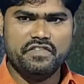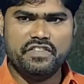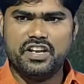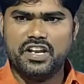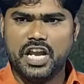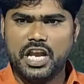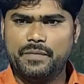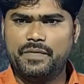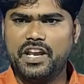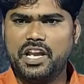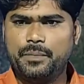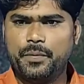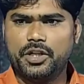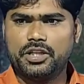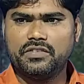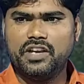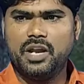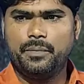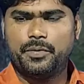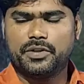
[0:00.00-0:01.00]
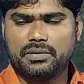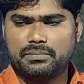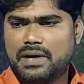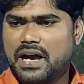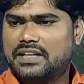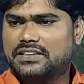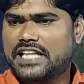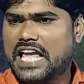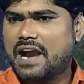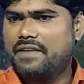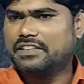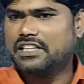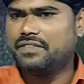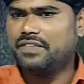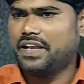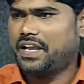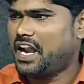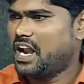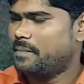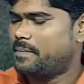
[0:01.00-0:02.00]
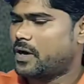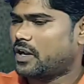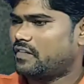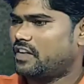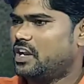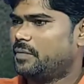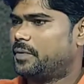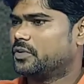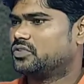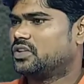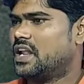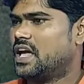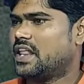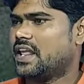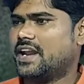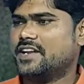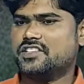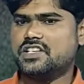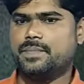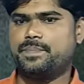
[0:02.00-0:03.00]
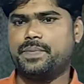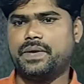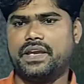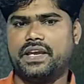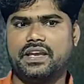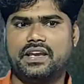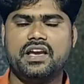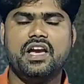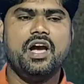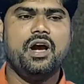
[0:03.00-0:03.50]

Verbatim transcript: వీళ్ళు వెళ్ళి వెళ్ళిపోతే వెళ్ళిపోతే మా దేవత విగ్రహాన్ని పట్టుకుని వెళ్ళిపోతున్నారు అని చెప్పి